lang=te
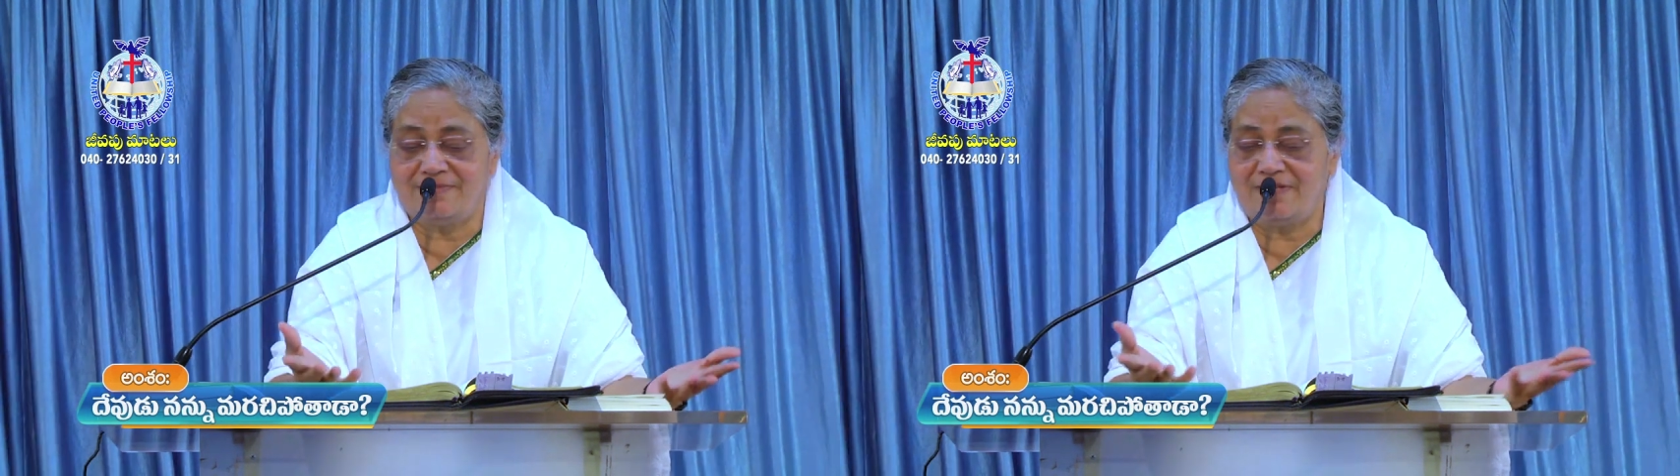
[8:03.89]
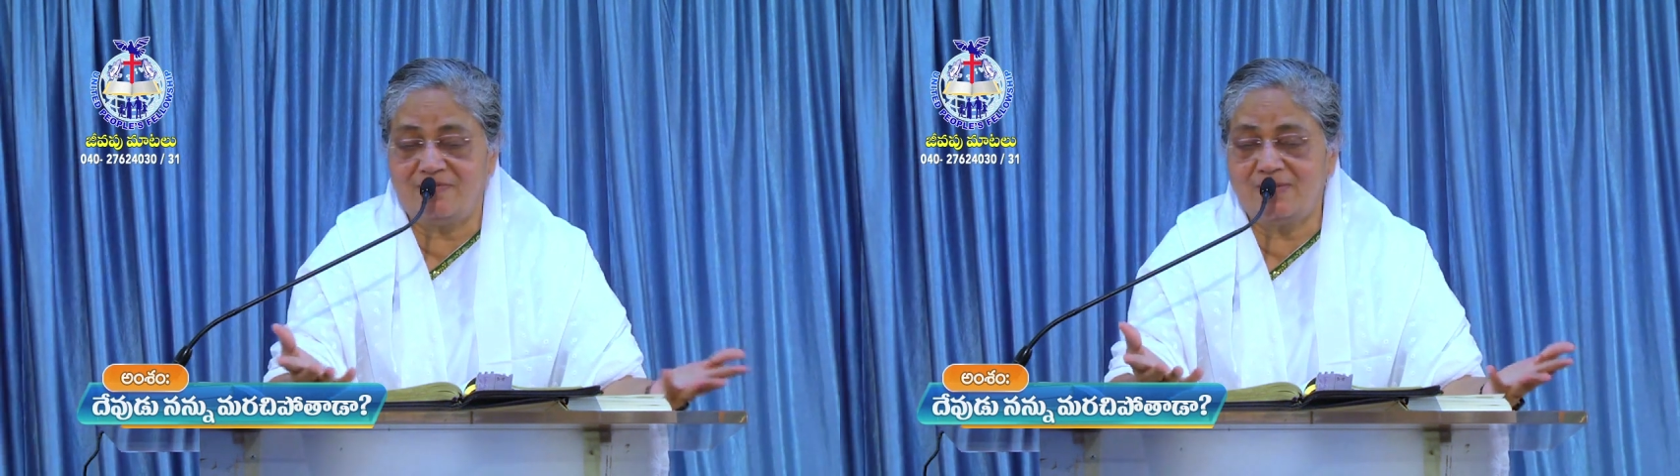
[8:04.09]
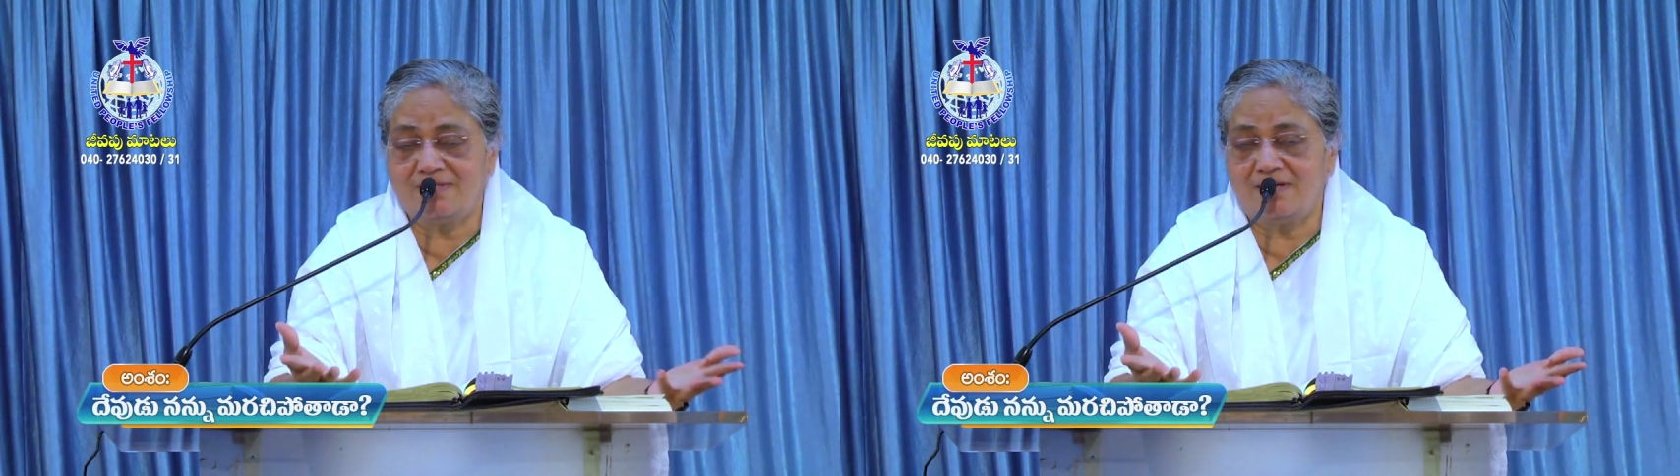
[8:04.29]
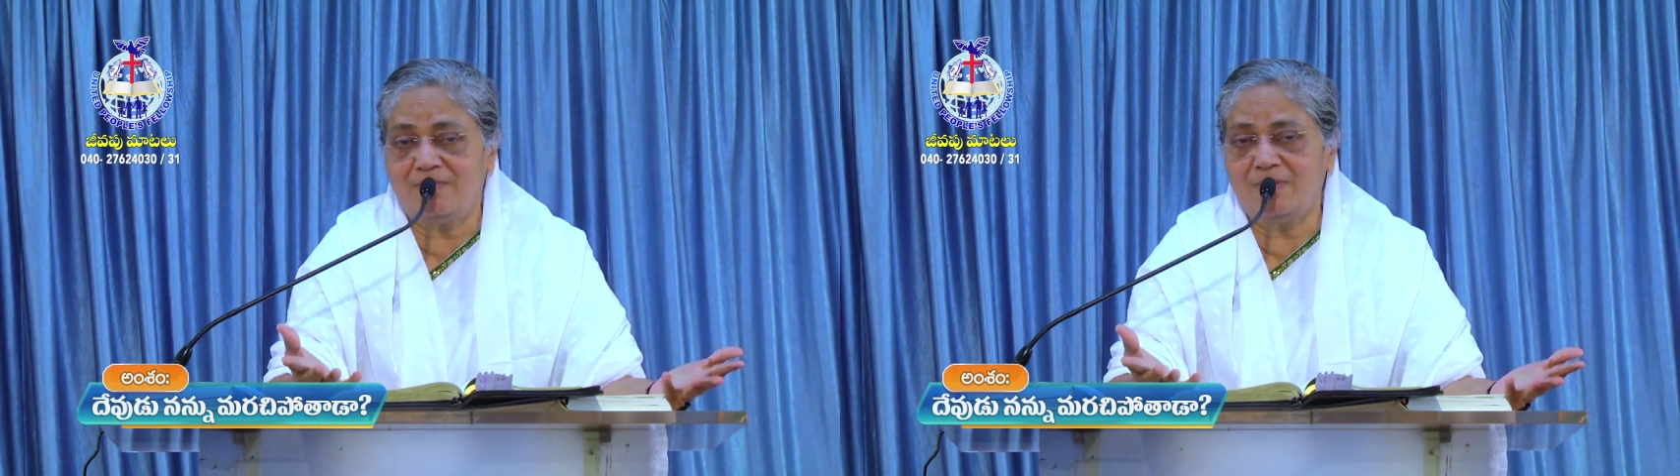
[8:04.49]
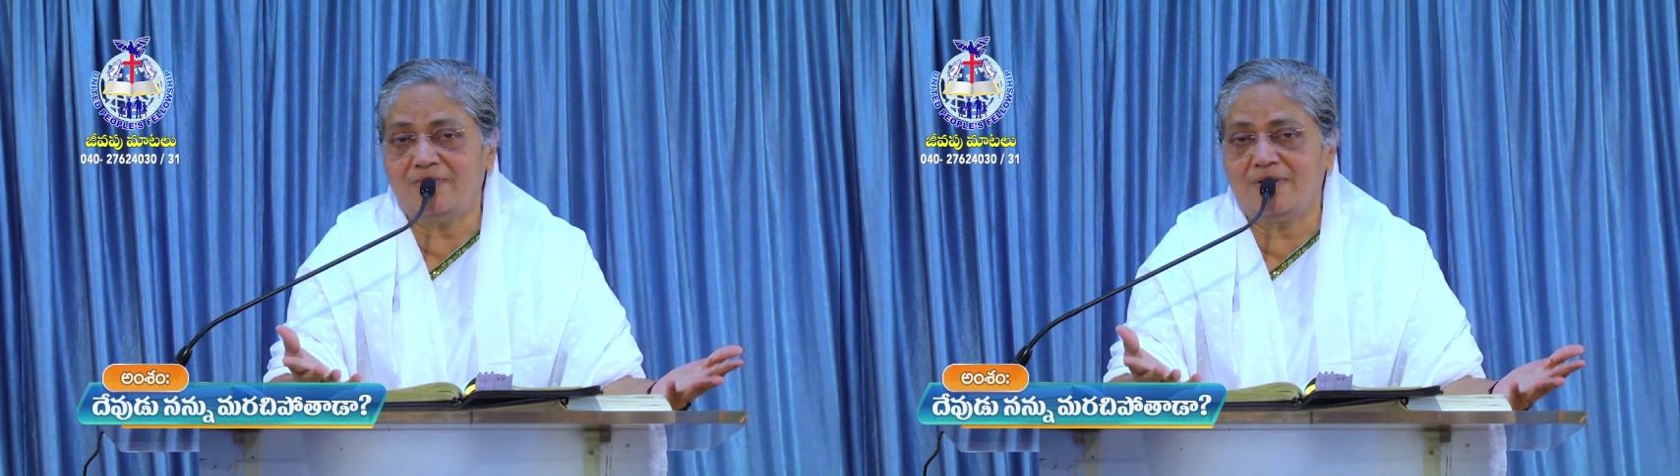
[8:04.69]
దేవుని
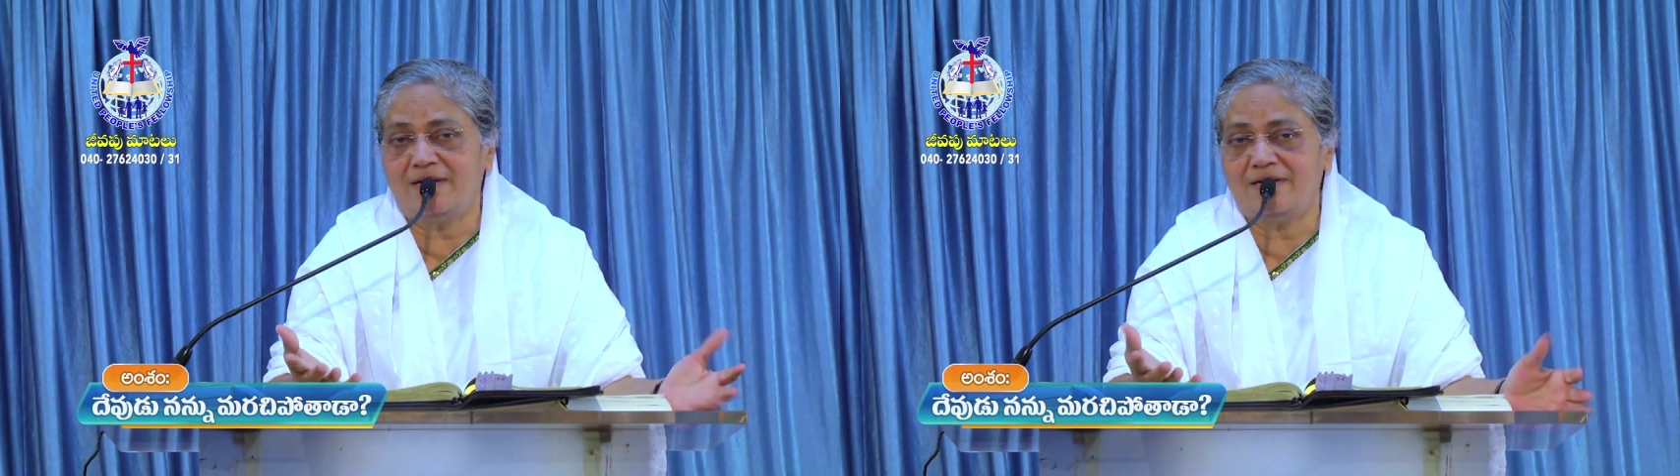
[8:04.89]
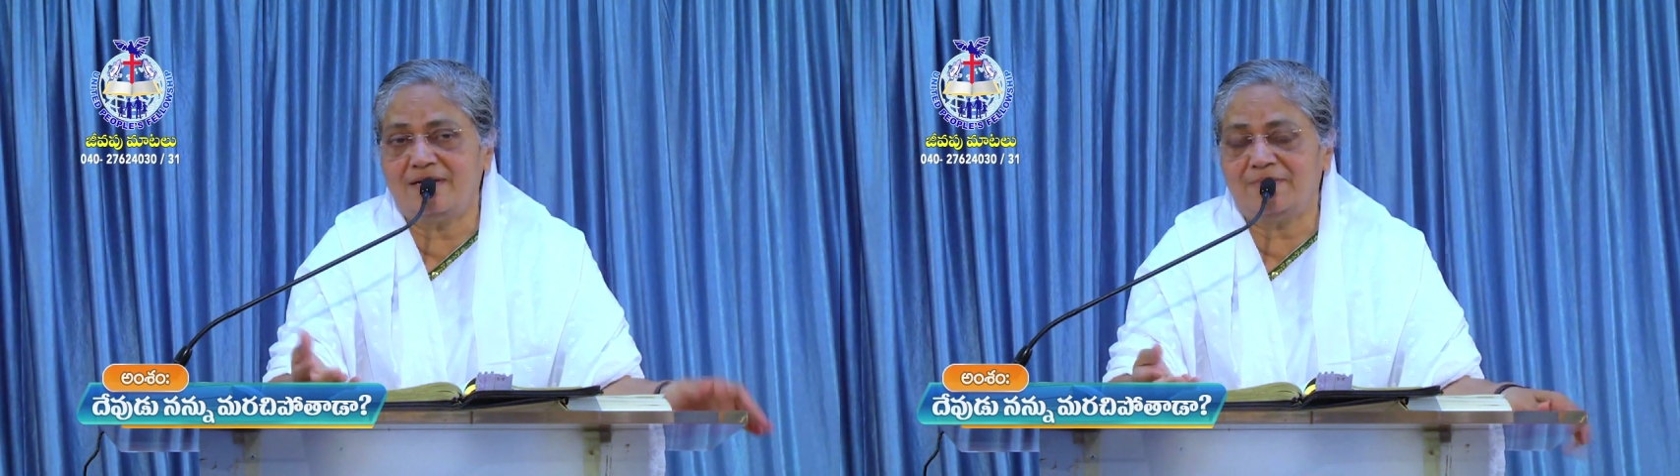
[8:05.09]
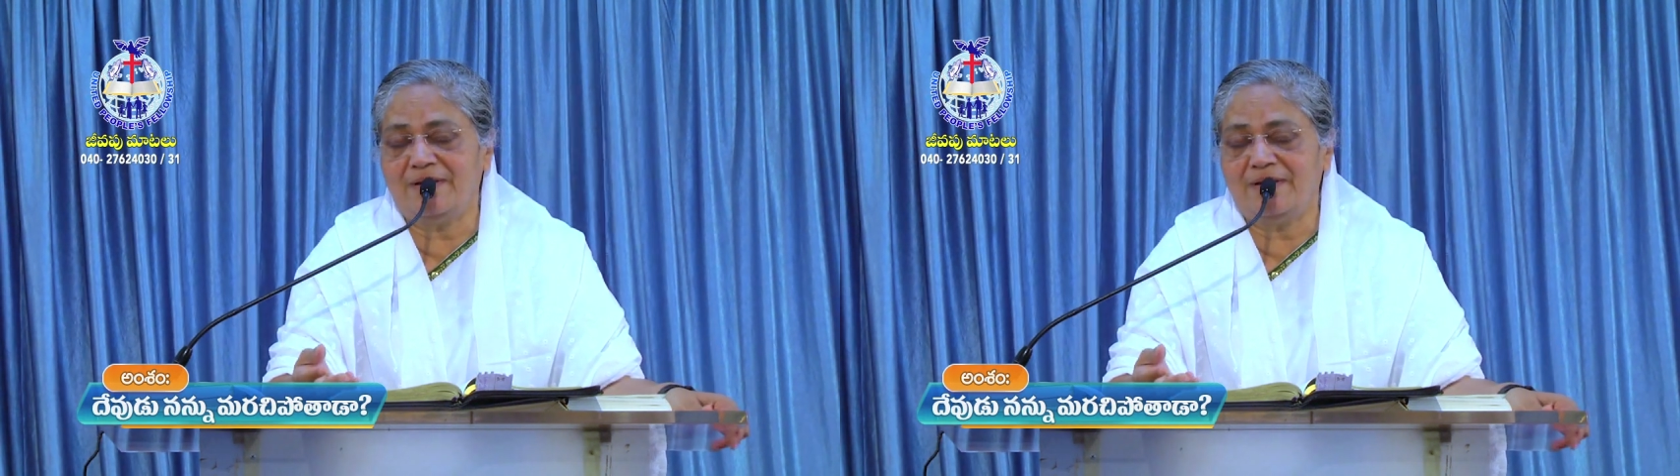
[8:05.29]
స్థానంలో ఉన్నానా నీకు